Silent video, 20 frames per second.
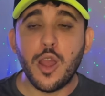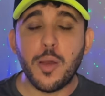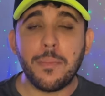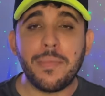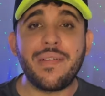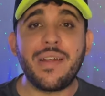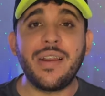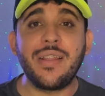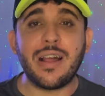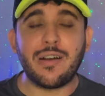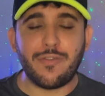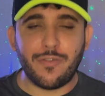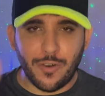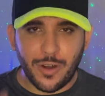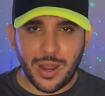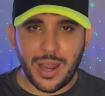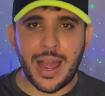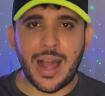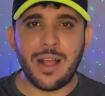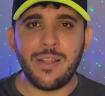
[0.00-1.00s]
mas ele tá
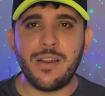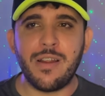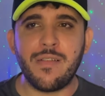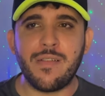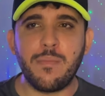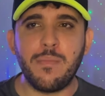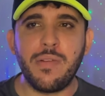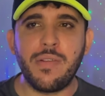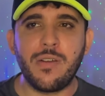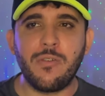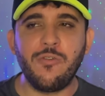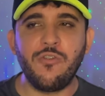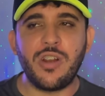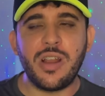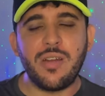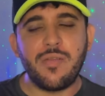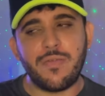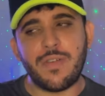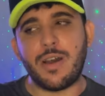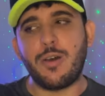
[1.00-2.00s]
focado nessa missão de
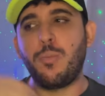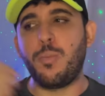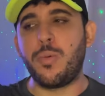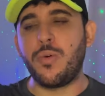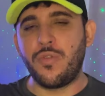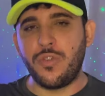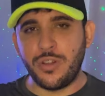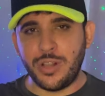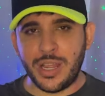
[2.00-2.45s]
levar o povo